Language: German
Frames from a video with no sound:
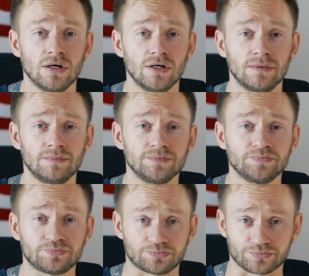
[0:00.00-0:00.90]

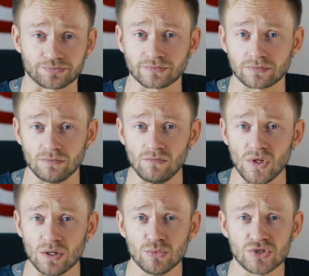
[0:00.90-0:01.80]
Ähm,
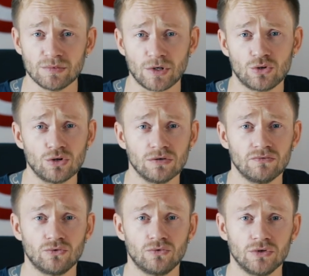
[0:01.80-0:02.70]
müsst ihr mal
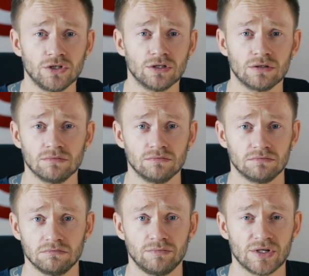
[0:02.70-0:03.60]
gucken, wo ihr
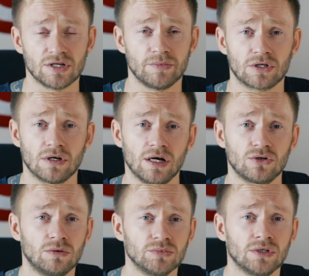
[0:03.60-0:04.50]
besser mit
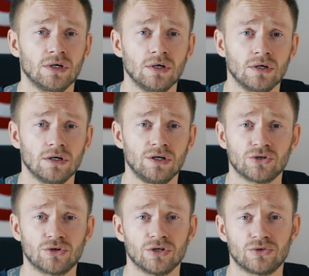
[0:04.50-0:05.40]
klarkommt. Äh,
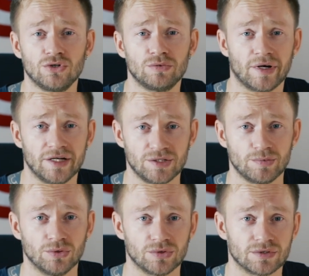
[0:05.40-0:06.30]
ihr könnt natürlich beides
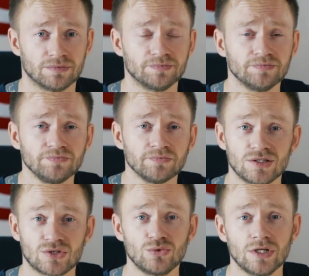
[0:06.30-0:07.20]
benutzen.
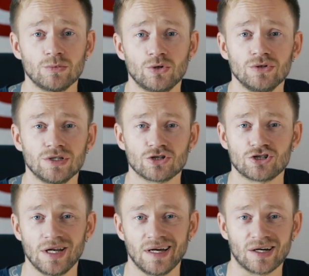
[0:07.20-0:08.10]
Zudem könnt ihr
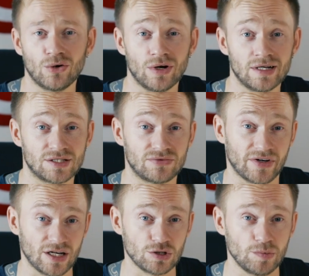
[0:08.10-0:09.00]
Shellac auch als
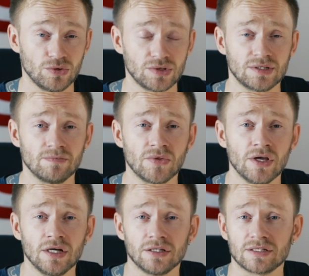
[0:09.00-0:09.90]
French benutzen.
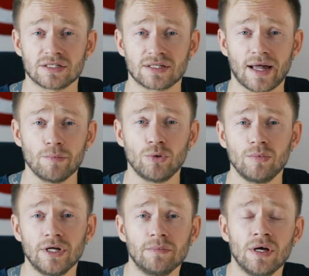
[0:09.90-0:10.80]
Das ist kein
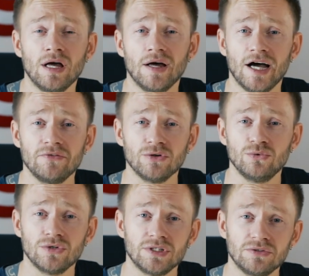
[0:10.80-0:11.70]
Problem. Einfach
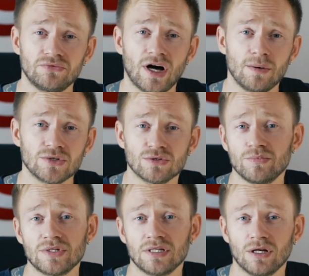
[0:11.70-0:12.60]
nur die Farbe so
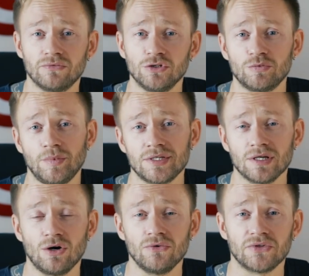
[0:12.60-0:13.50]
ein bisschen auf die
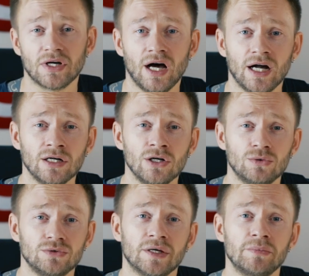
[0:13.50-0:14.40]
Spitze auftragen
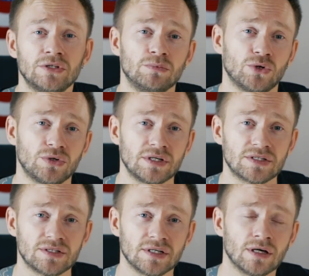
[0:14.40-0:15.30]
und dann mit einem Dotting
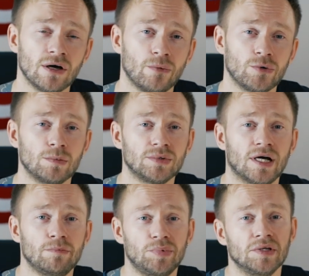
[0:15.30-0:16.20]
Stick oder mit
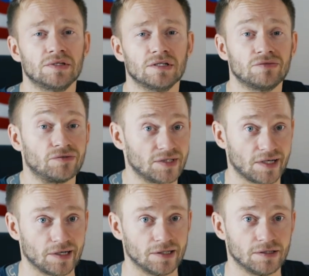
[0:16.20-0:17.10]
einem Pinsel
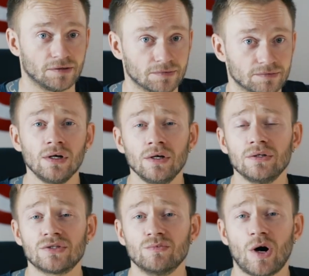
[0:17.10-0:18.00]
verteilen.
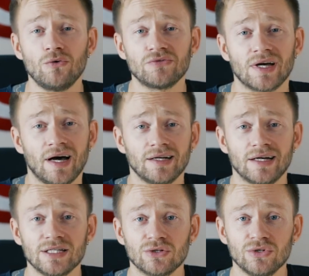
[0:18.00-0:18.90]
Zum Auftragen
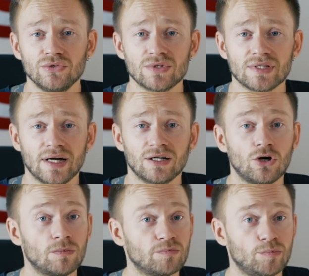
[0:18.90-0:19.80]
kann ich euch nur sagen,
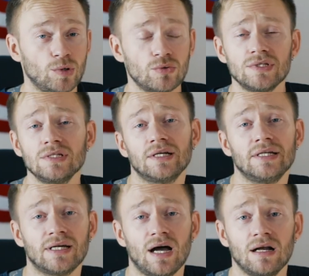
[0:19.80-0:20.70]
kommt bloß nicht an
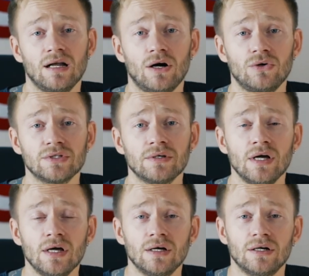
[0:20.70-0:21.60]
die Nagelhaut,
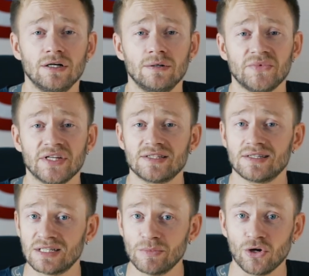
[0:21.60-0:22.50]
ähm, denn es
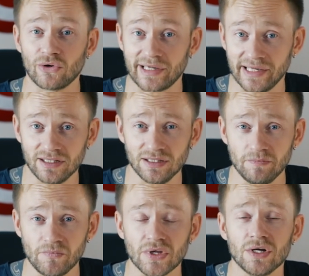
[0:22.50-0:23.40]
ist immer noch Gel.